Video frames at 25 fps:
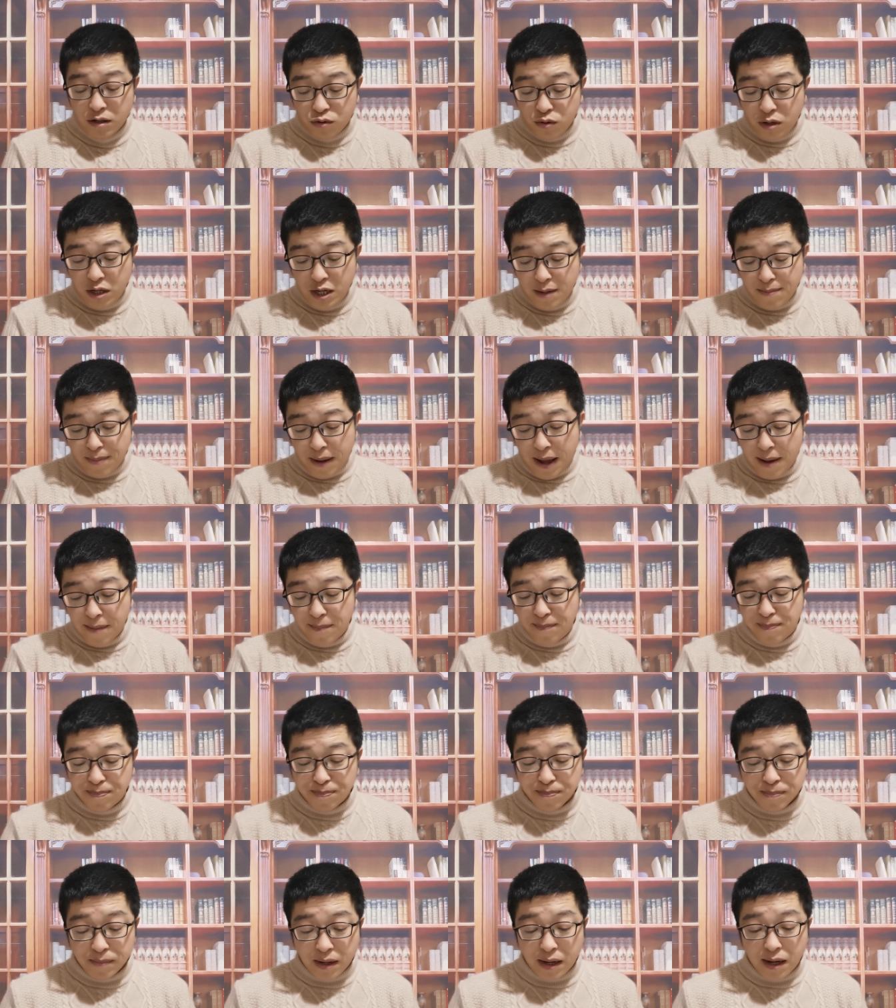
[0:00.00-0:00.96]
所以吧，啊、
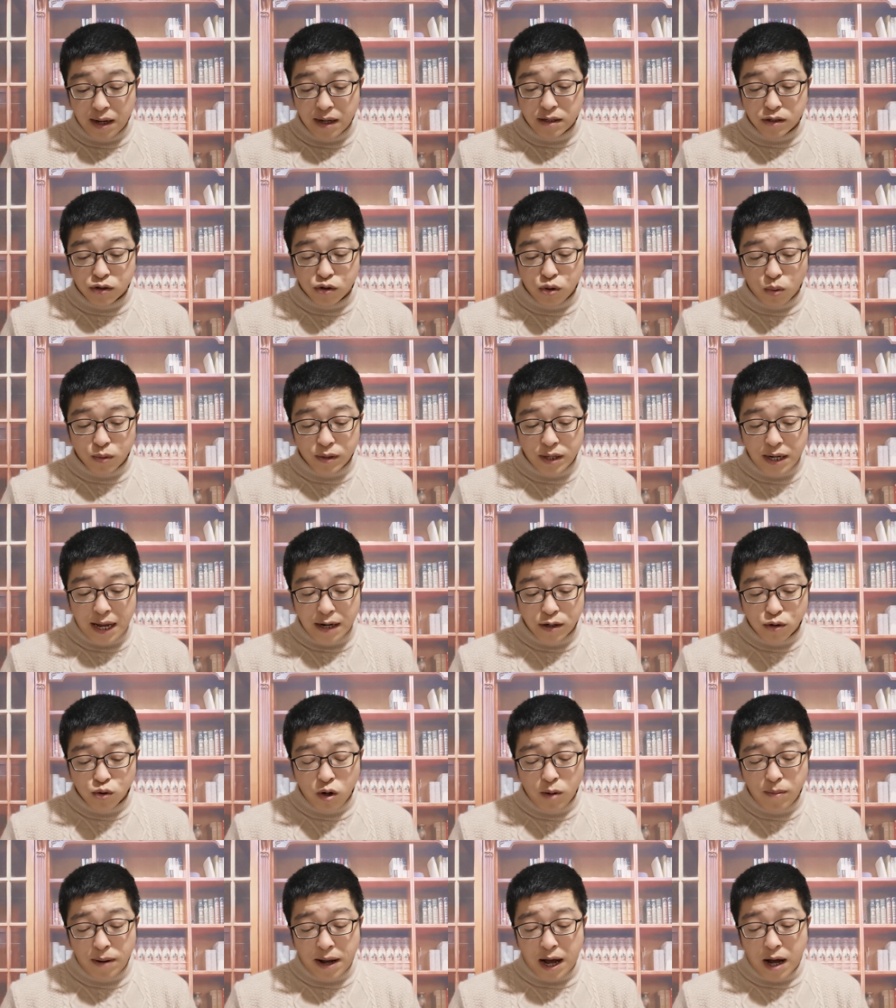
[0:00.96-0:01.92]
呃，总的来
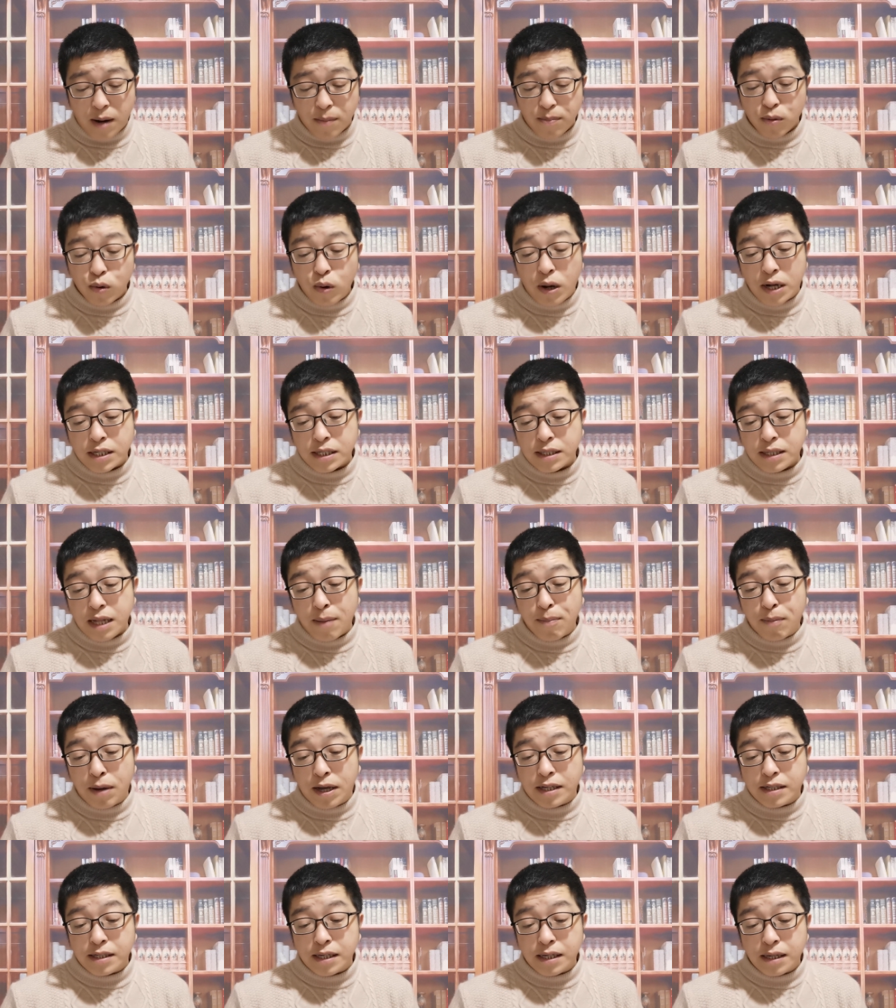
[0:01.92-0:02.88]
说吧，不管是在
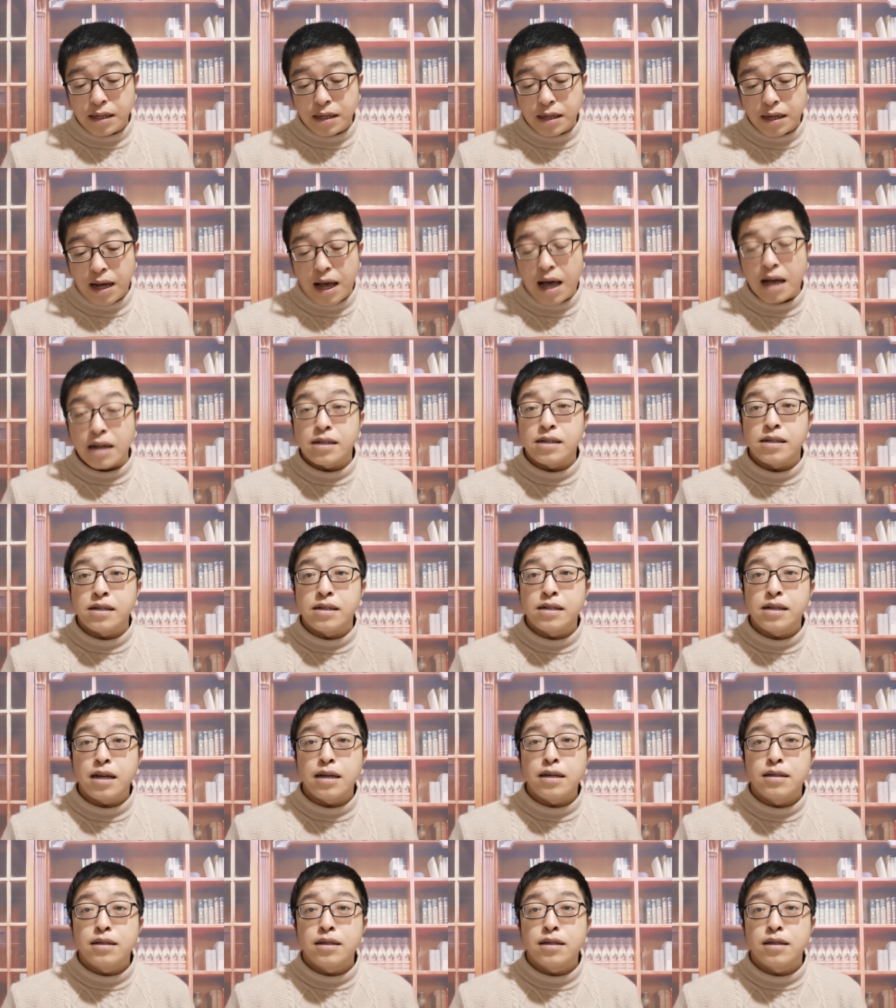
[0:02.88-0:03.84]
北京还是
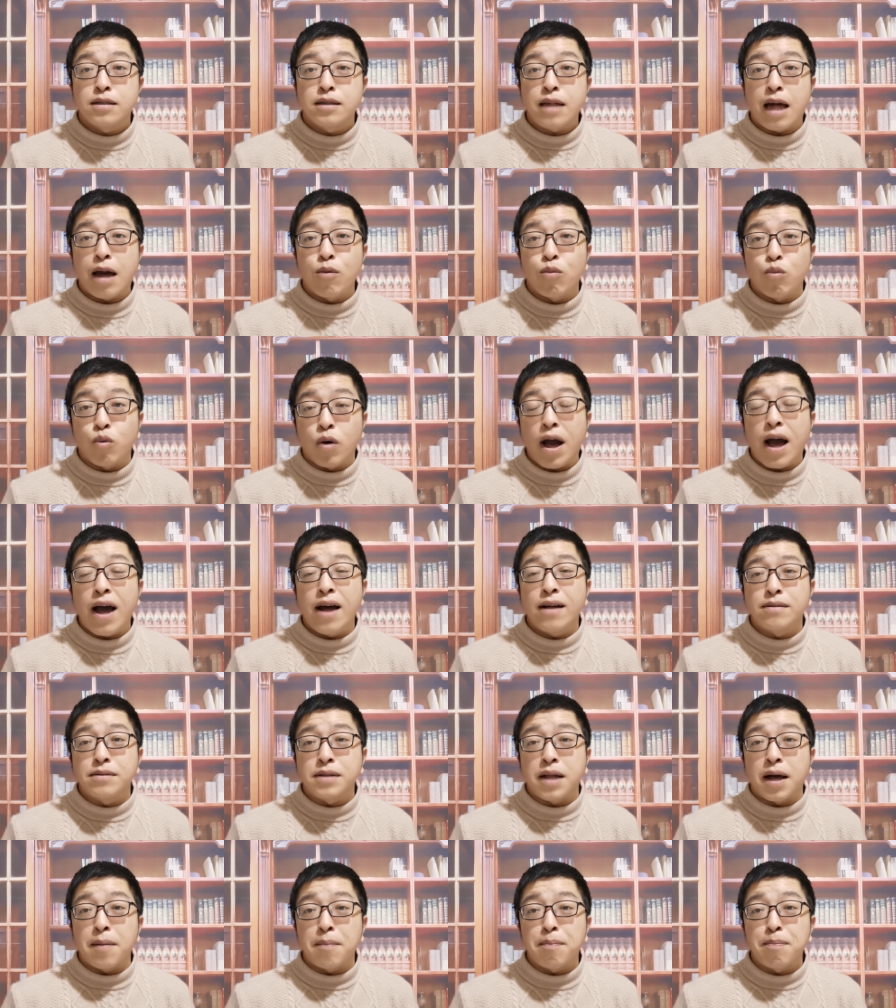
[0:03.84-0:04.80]
这一次在武
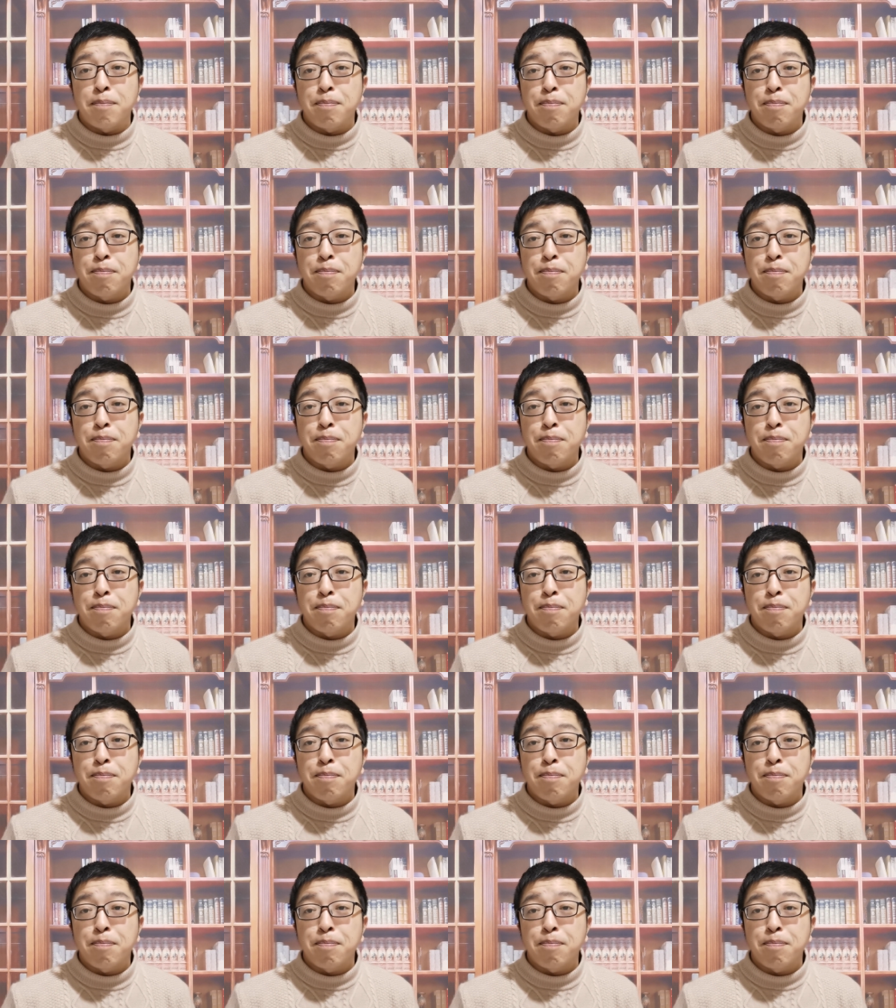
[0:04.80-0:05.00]
汉呢，